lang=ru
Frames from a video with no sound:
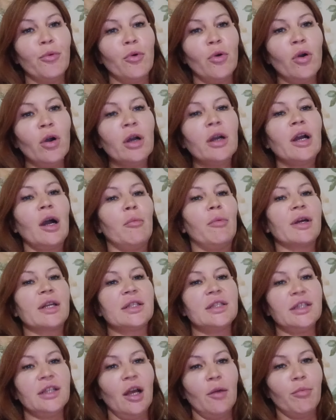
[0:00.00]
по
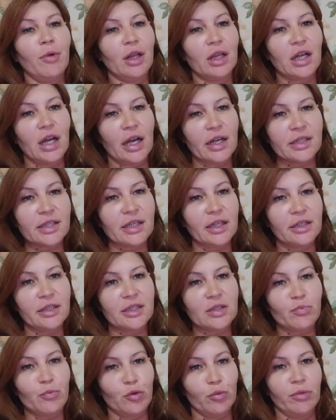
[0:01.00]
Кабардино-Балкарской
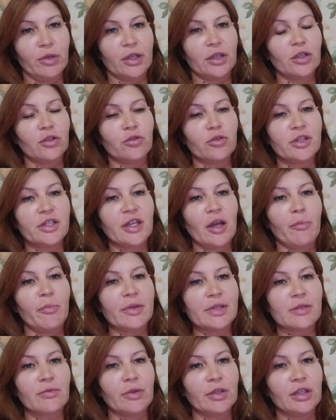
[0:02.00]
республике. То есть я
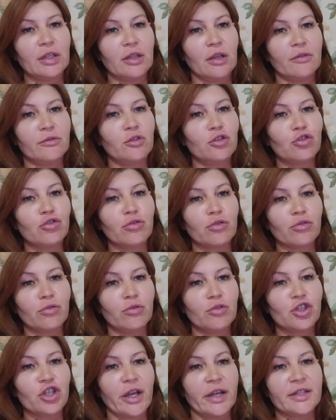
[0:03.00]
позвонила в
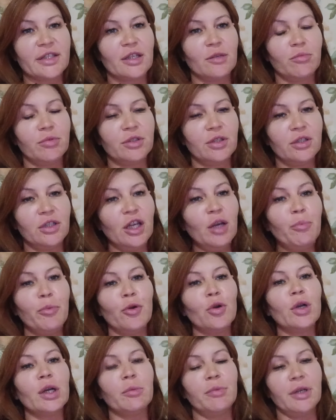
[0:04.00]
дежурную часть ГИБДД
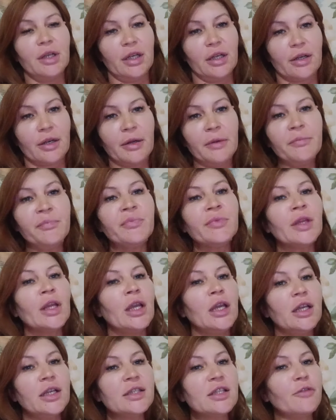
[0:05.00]
по КБР
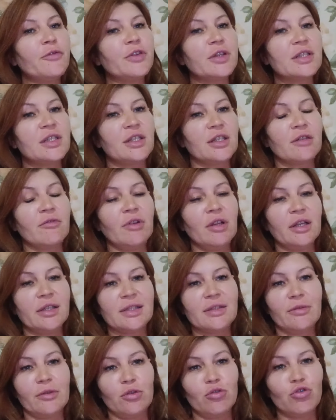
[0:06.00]
и зафиксировала
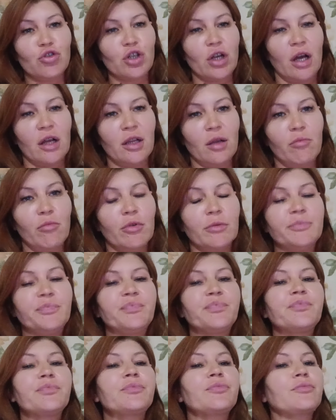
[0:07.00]
свою жалобу.
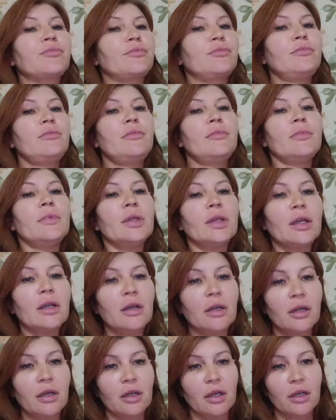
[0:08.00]

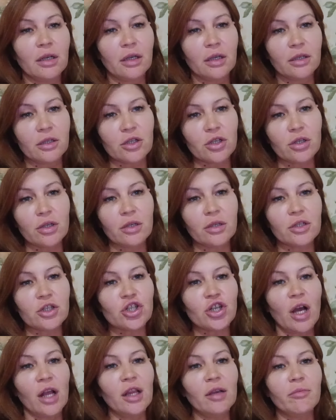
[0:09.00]
А,
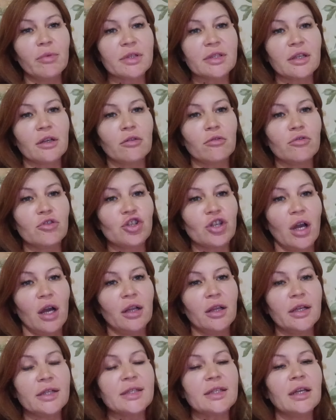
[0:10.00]
жалоба
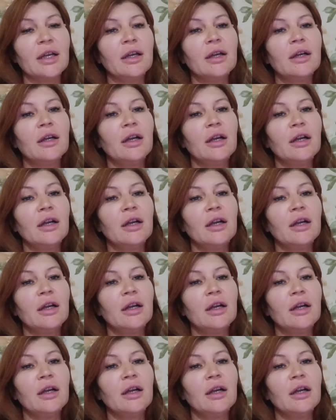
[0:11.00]
заключалась